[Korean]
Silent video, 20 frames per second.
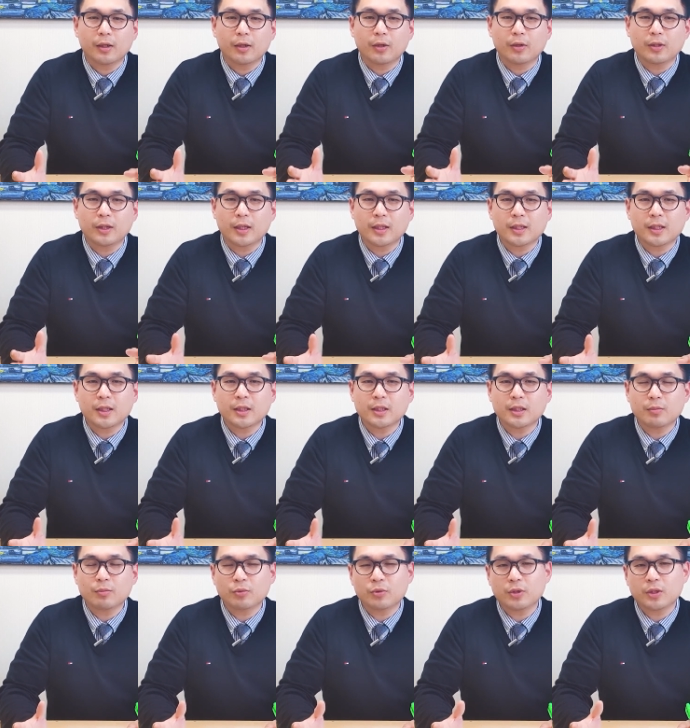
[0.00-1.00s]
어, 예상
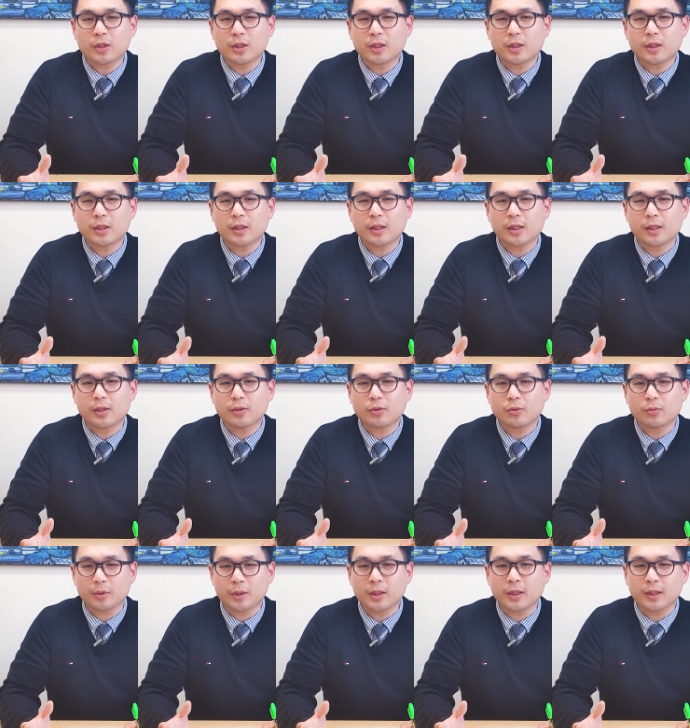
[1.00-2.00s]
질문지가
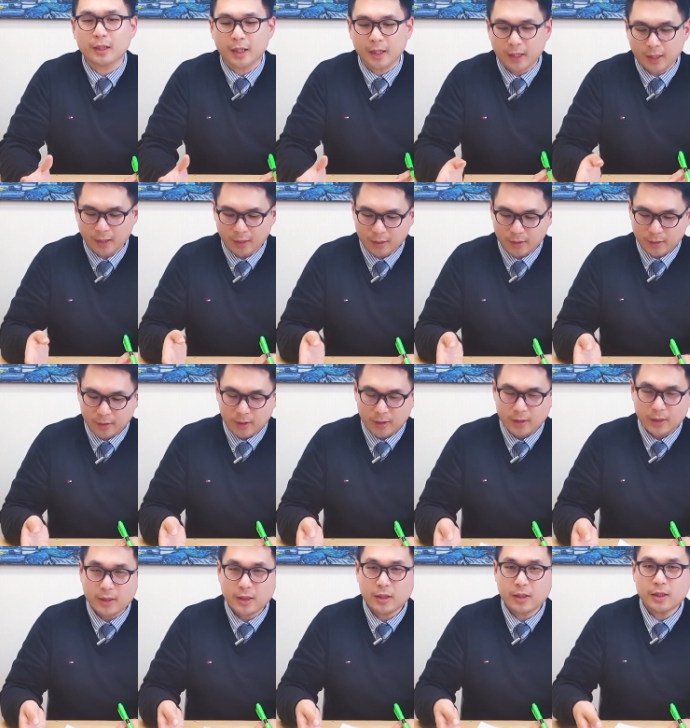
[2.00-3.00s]
좀 있는데
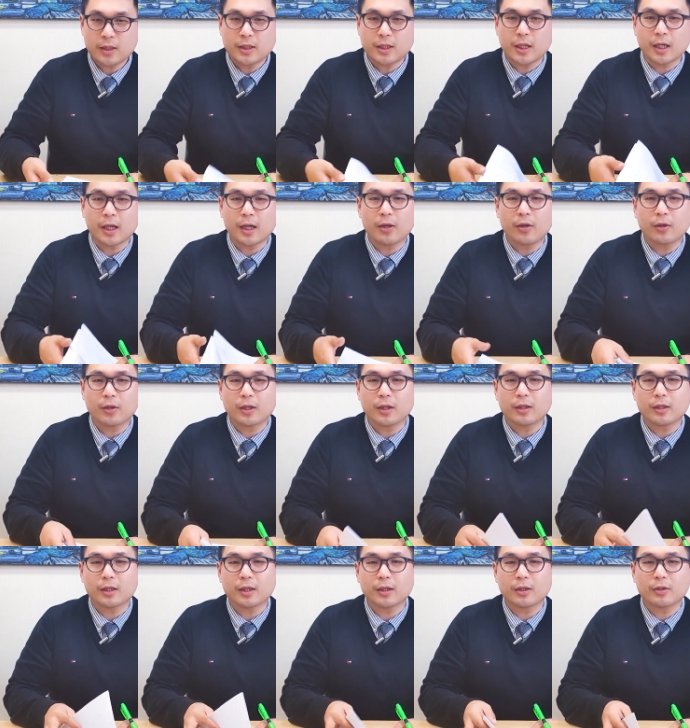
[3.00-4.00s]
사실은 제가 여기
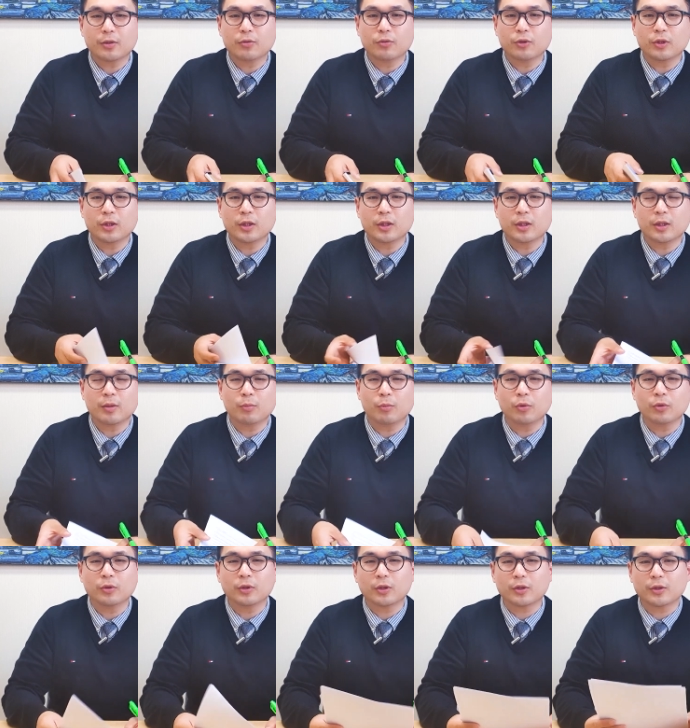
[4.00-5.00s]
이렇게 들고 있는 이
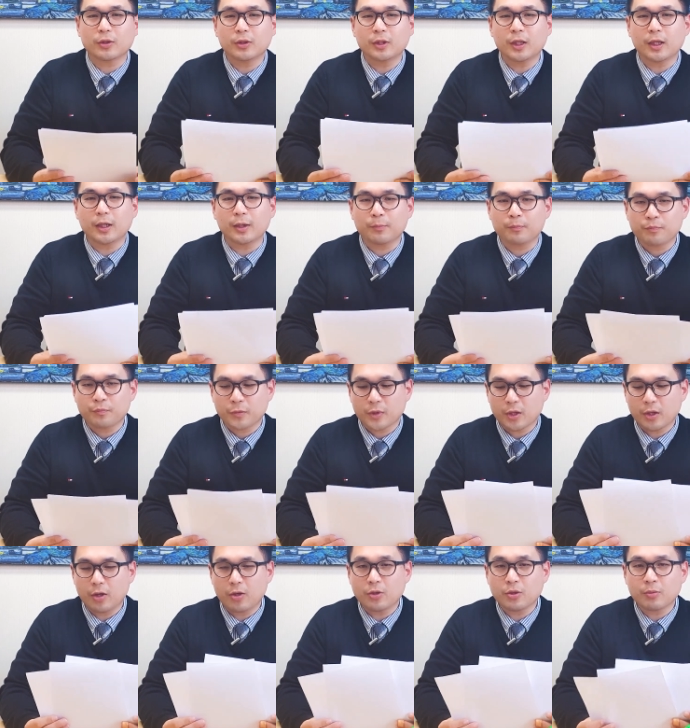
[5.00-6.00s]
모든 것들이
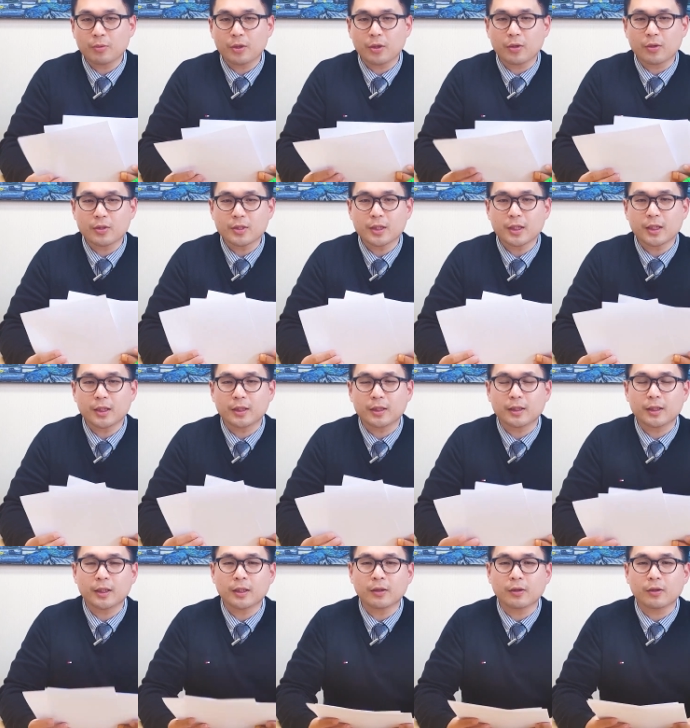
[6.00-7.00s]
아, 정말 여러 장이
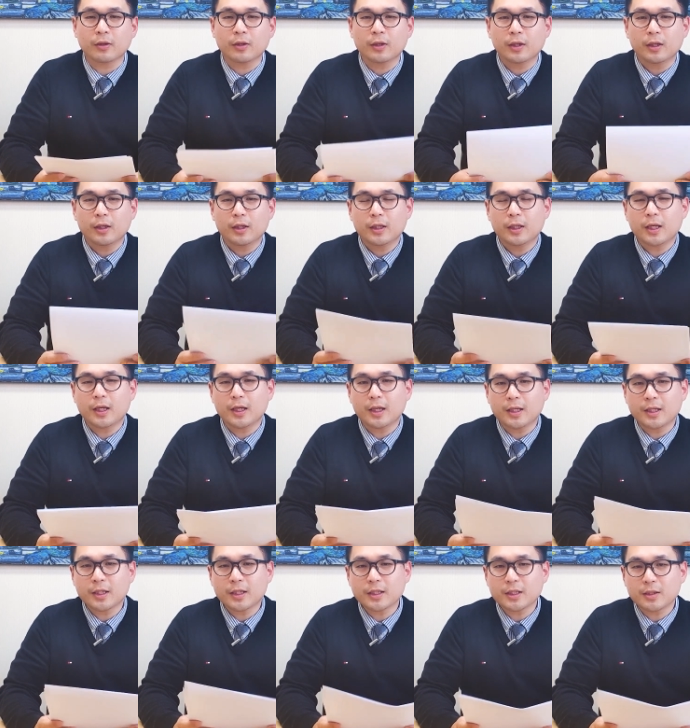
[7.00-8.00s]
있는데요. 이게
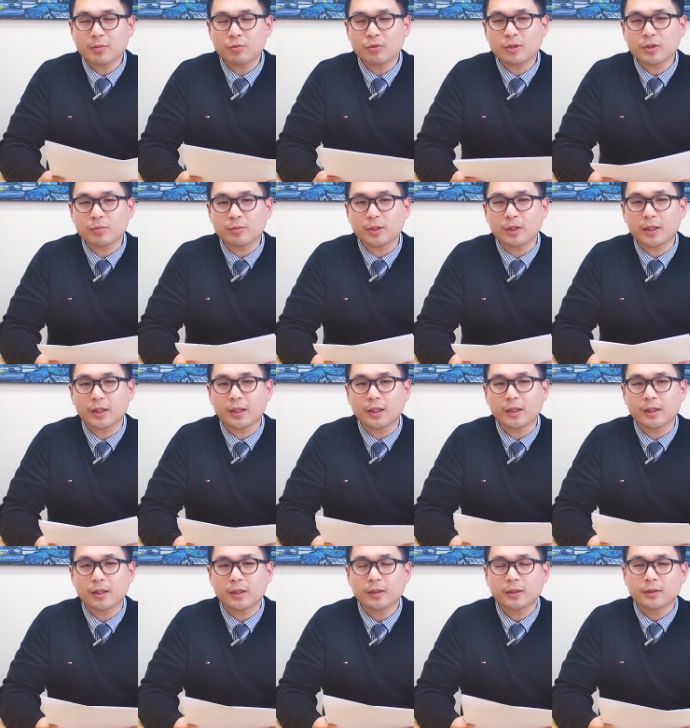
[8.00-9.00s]
예상
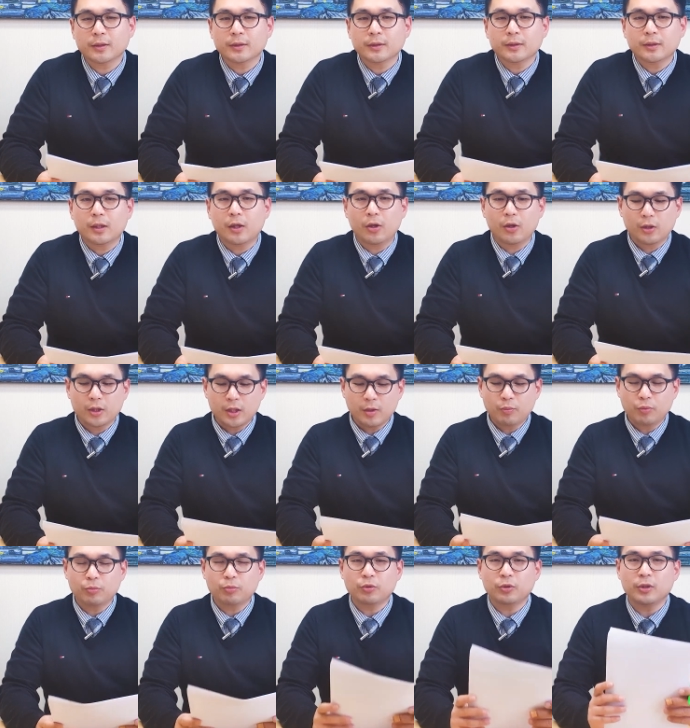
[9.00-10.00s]
질문지입니다. 어, 이
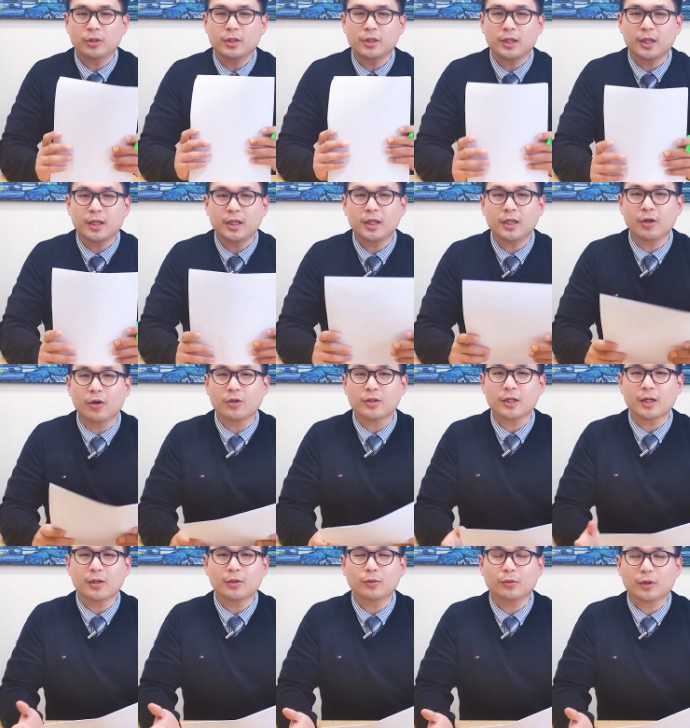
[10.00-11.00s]
부분을 이제 이
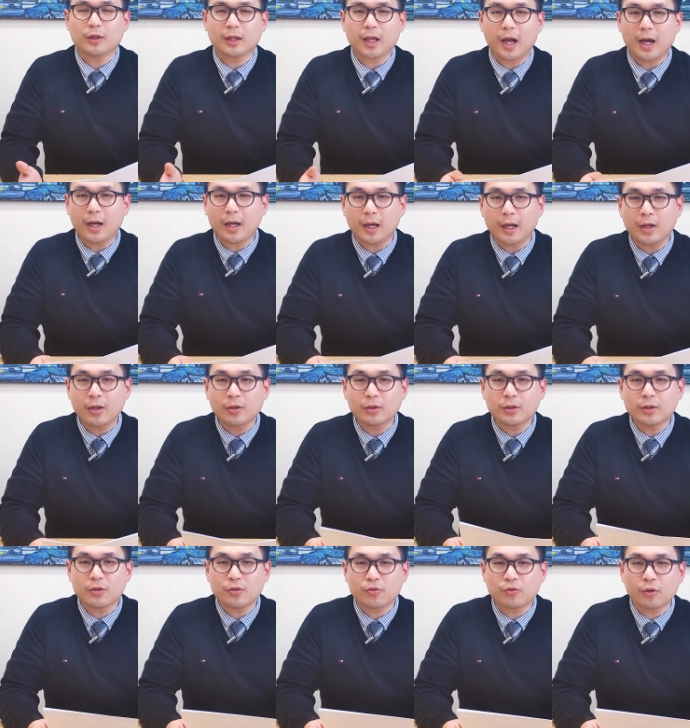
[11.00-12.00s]
영상을 통해서 다
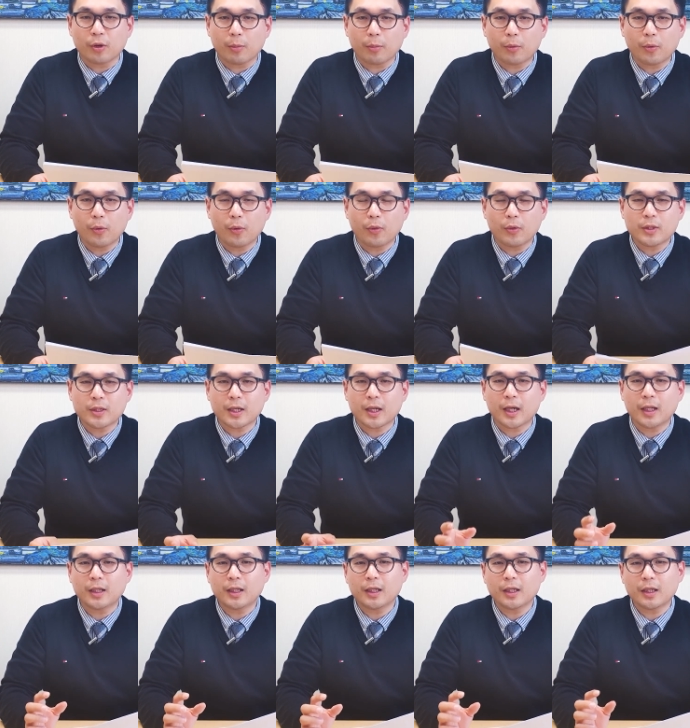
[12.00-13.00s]
알려드릴 수는 없고 이제
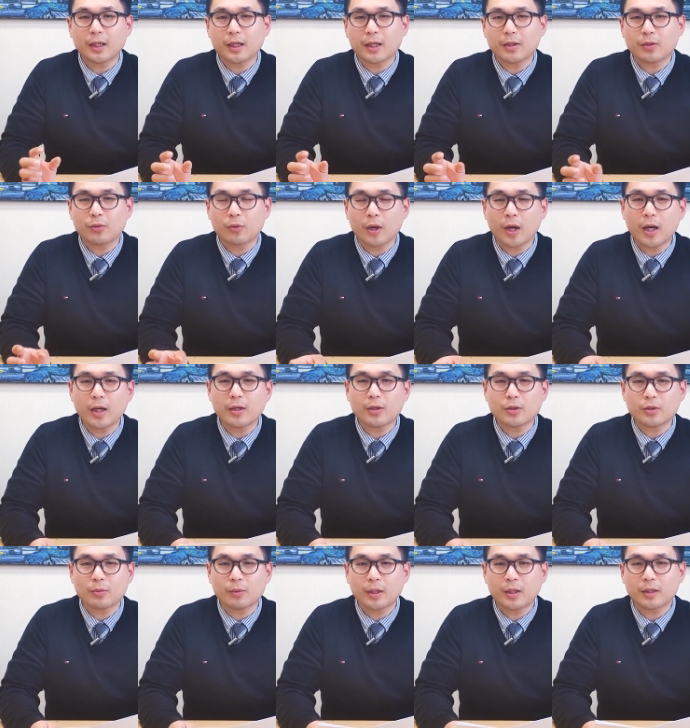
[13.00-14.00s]
간단하게 요약을
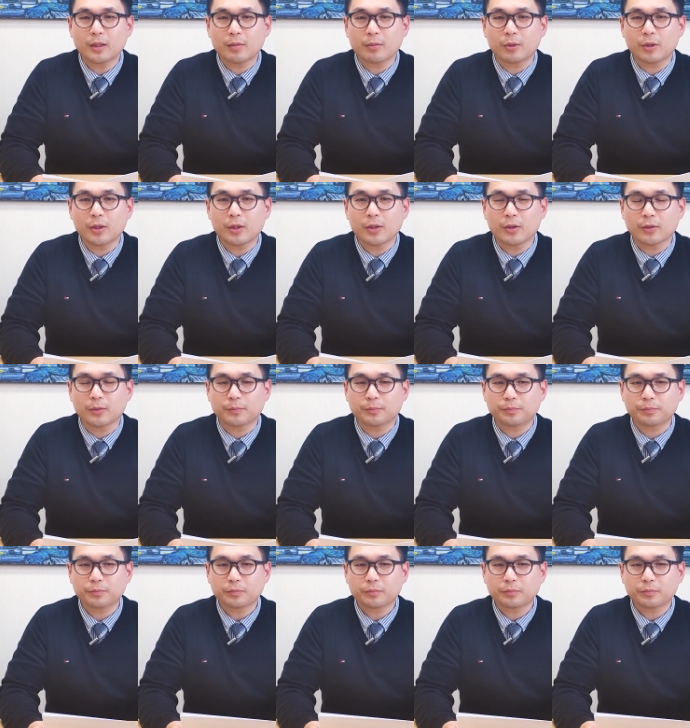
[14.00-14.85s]
좀 해드리면요.